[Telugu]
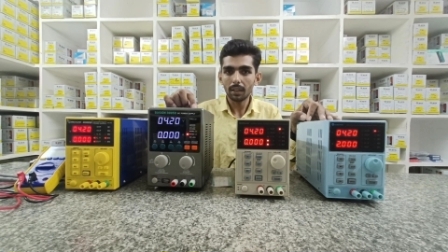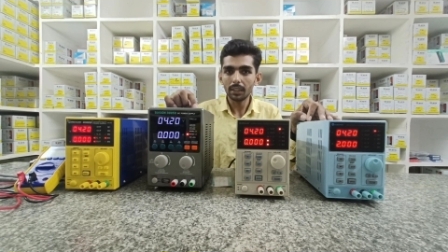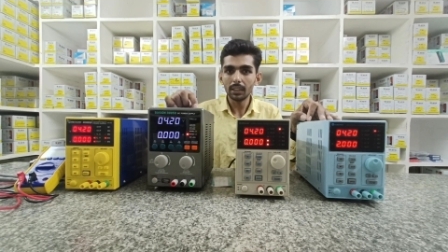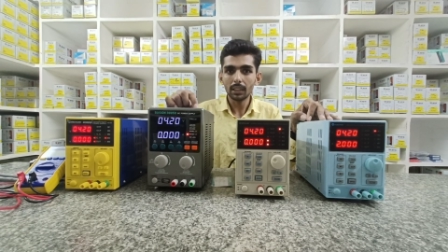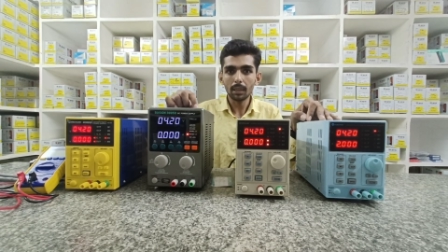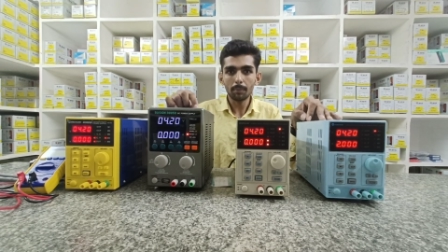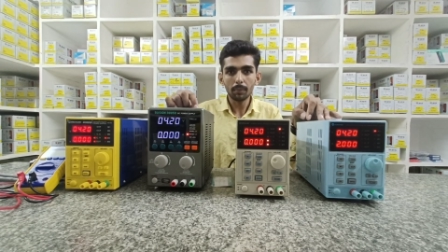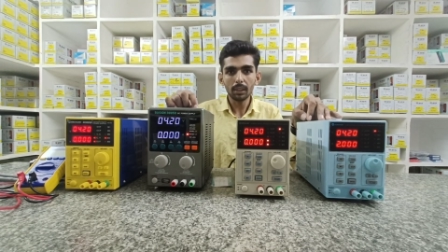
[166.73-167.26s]
ఈ
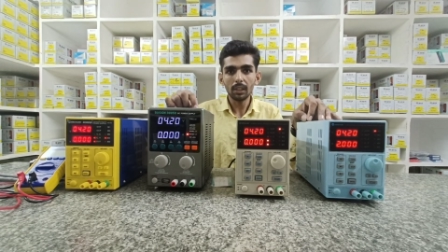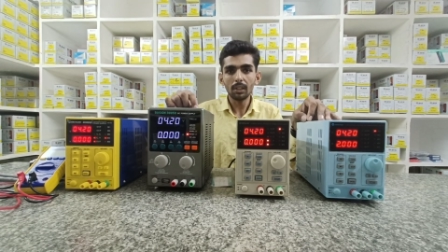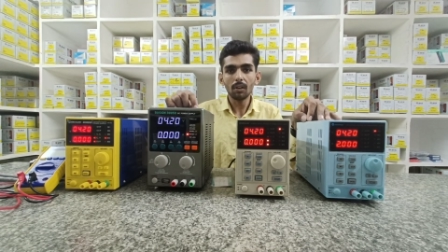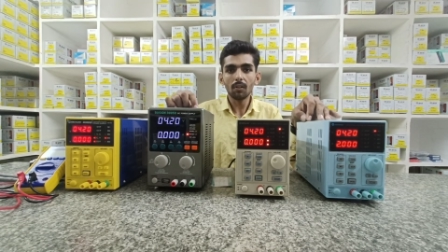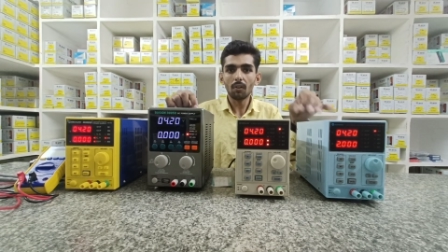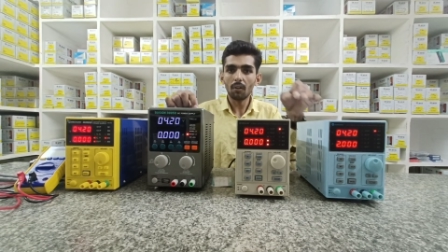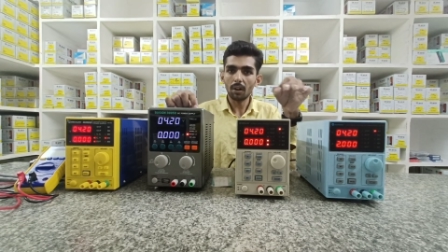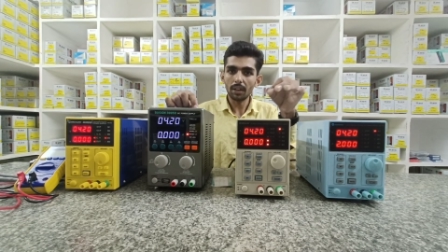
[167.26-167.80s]
కంపెనీలో
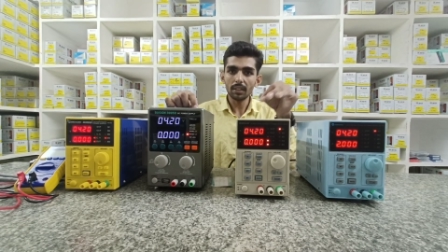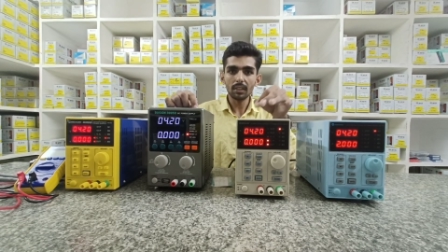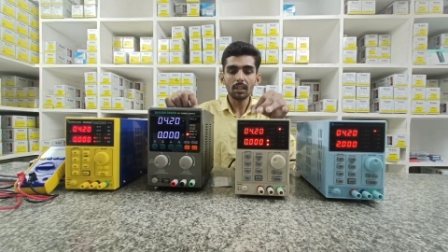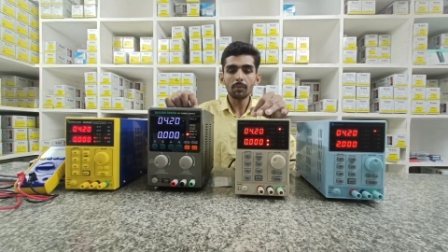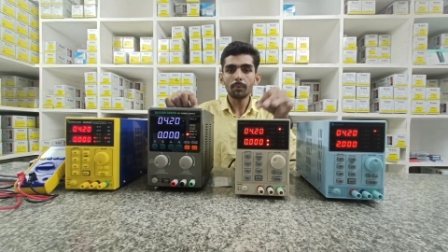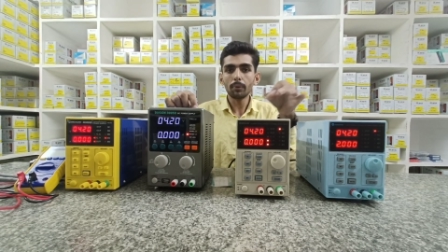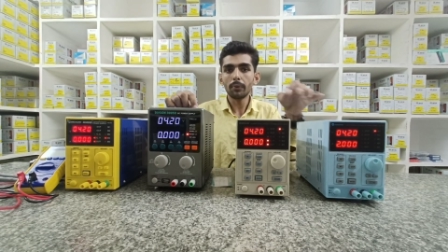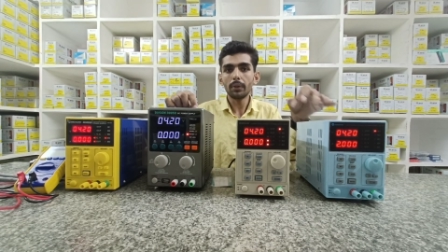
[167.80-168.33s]
ఒరిజినల్
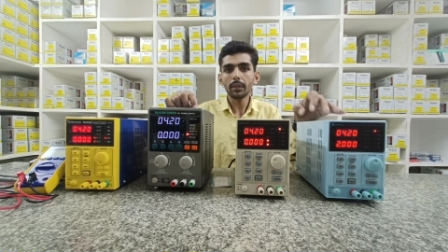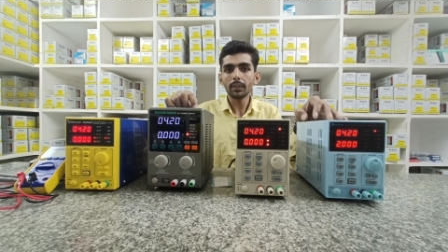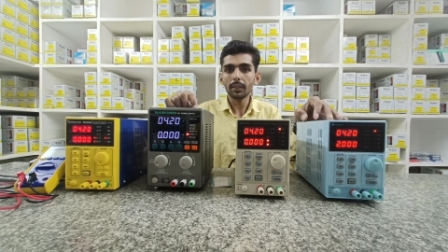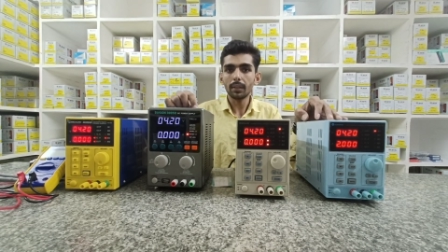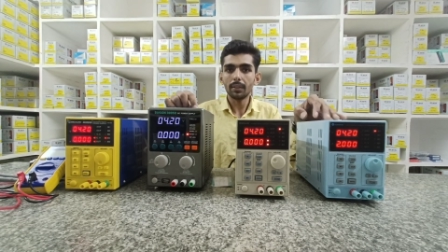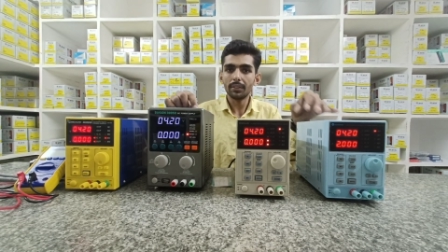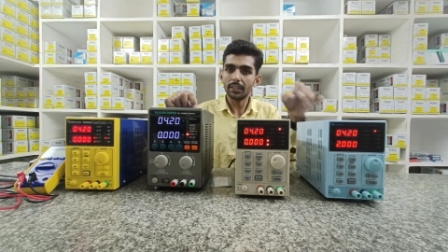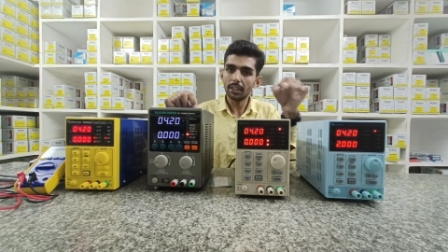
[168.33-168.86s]
ప్రోడక్ట్
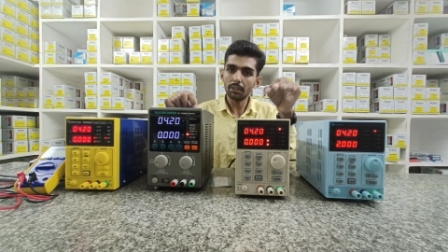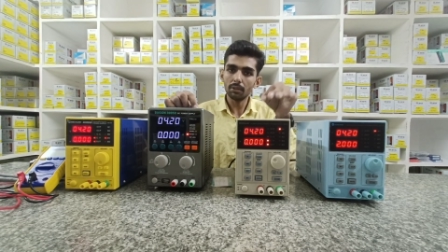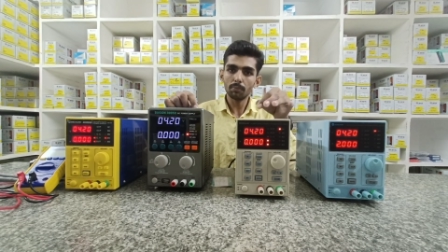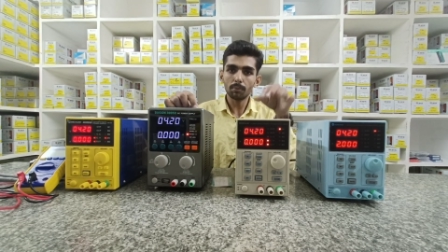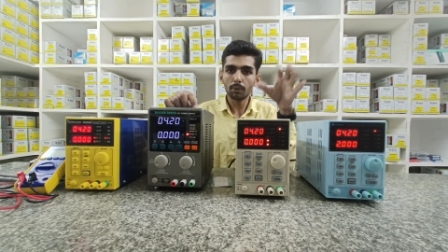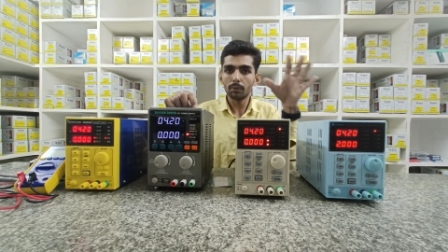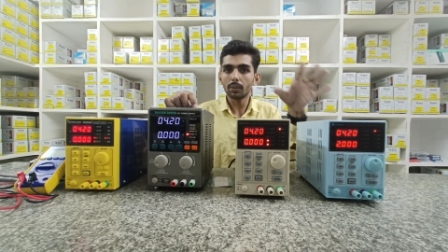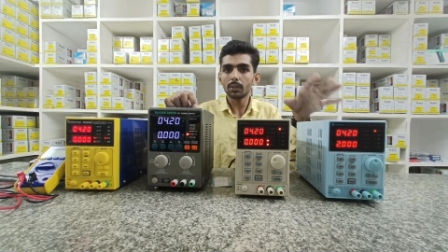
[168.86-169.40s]
జెన్యున్
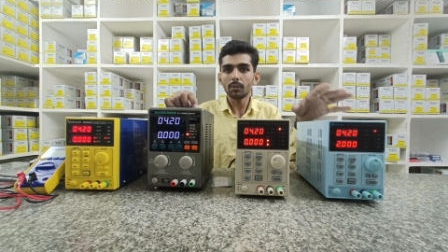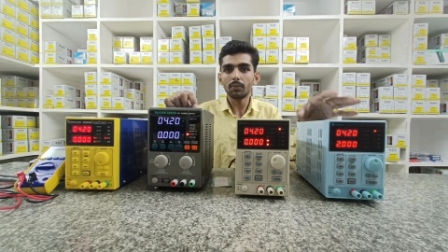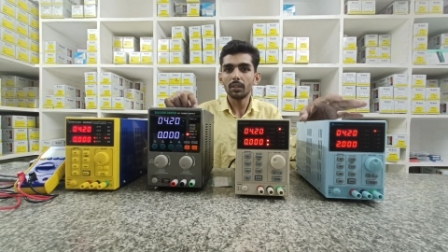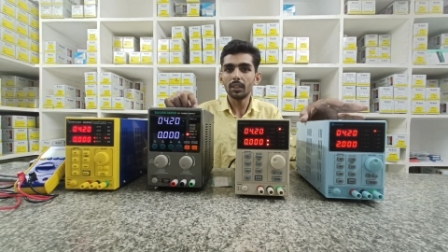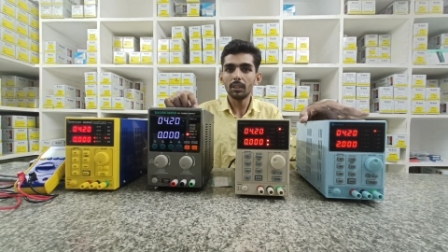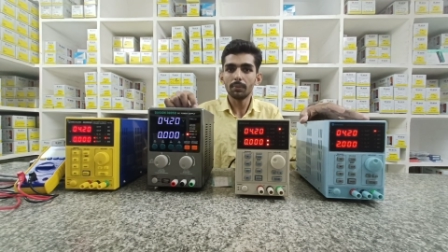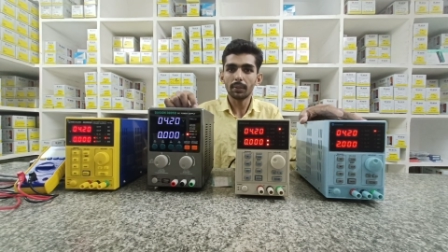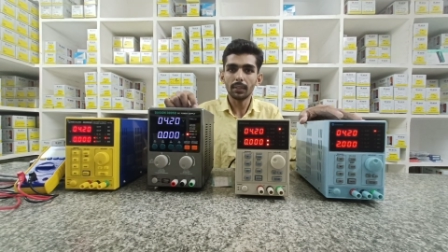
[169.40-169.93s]
ప్రోడక్ట్
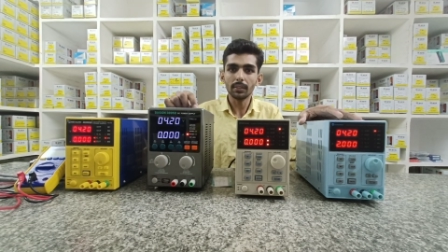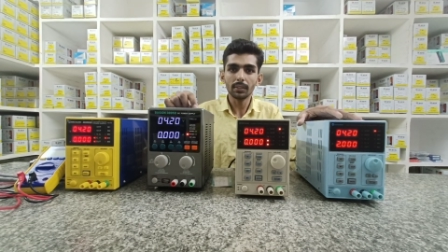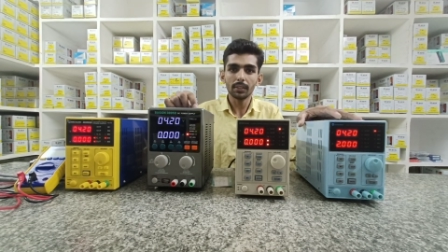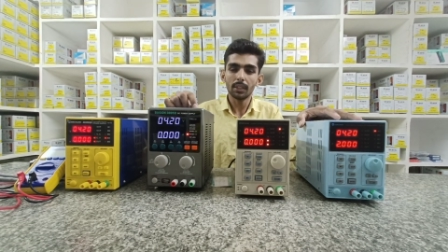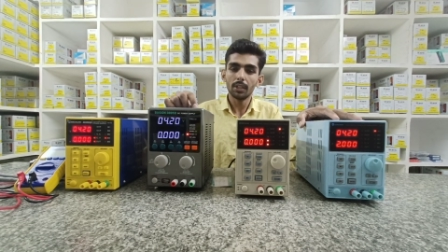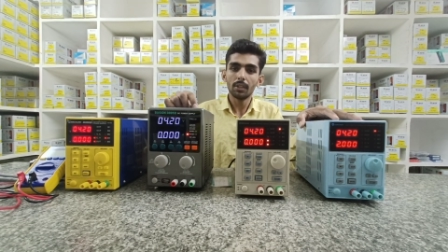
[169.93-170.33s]
ఉండేది ఫ్రెండ్స్